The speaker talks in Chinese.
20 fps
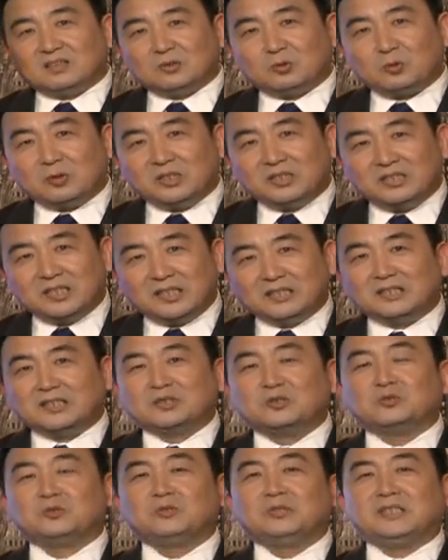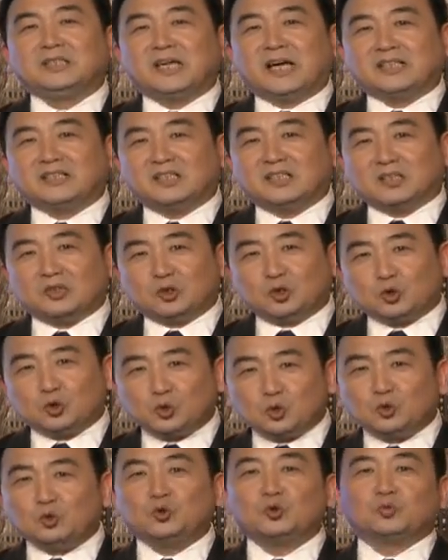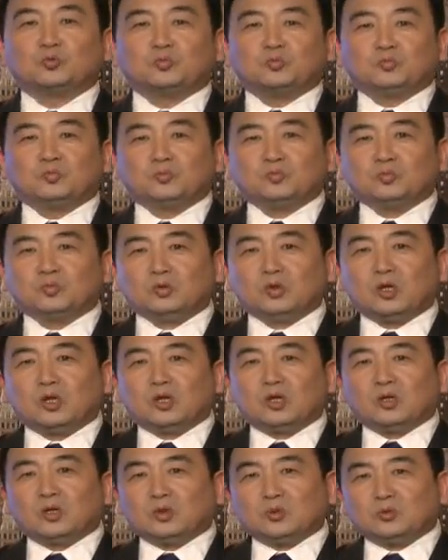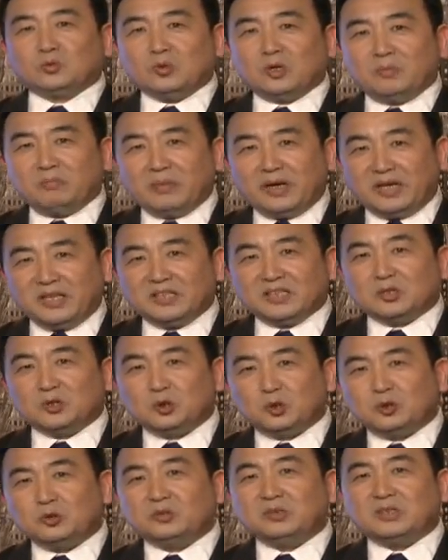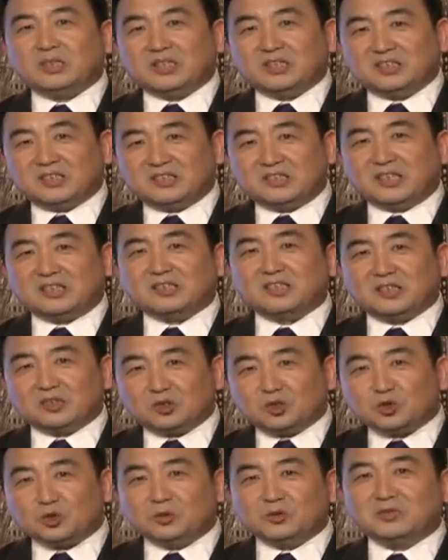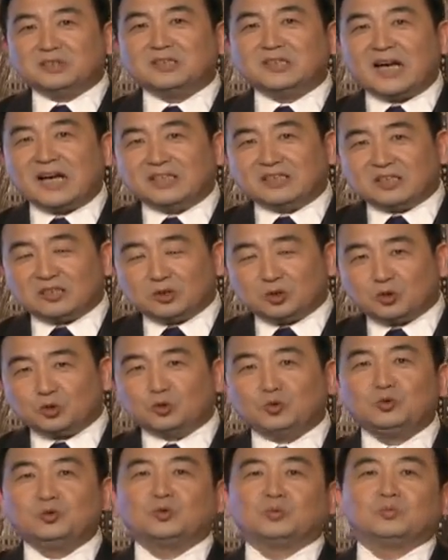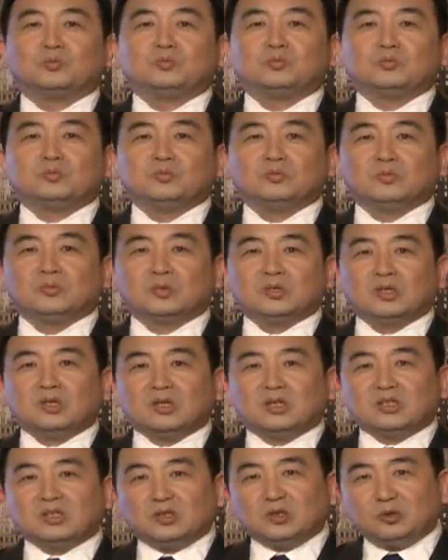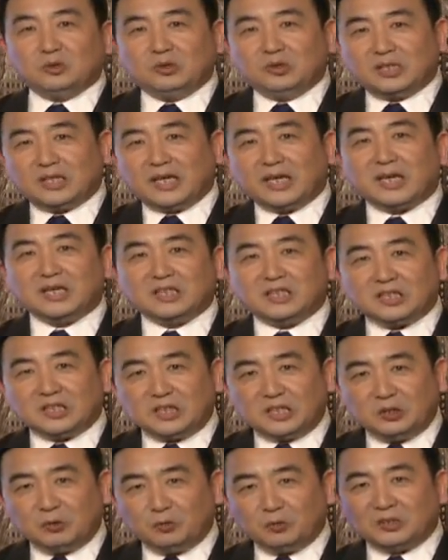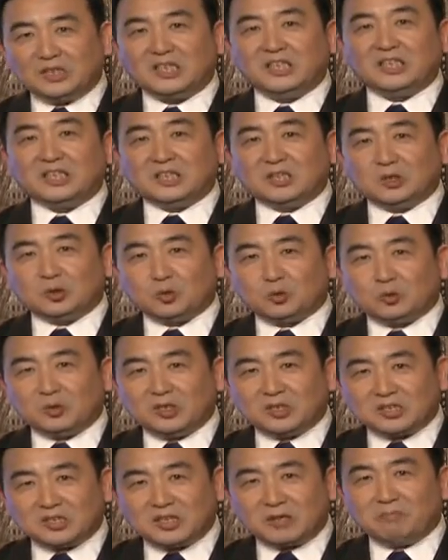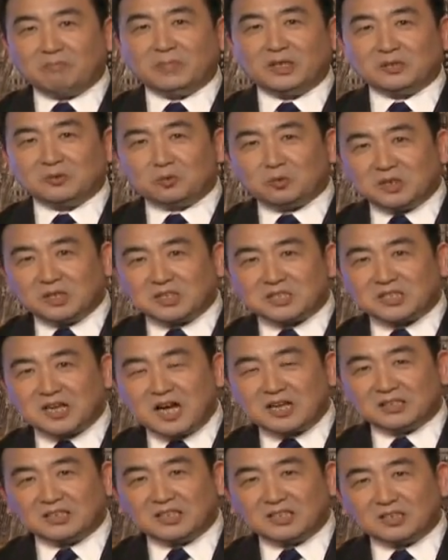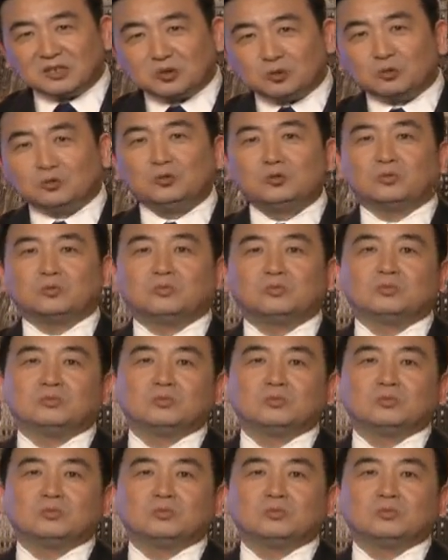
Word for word: 对人的尊严的尊重，对每一个具体的人的存在的尊重，与天与地。对神明、对上帝的尊重，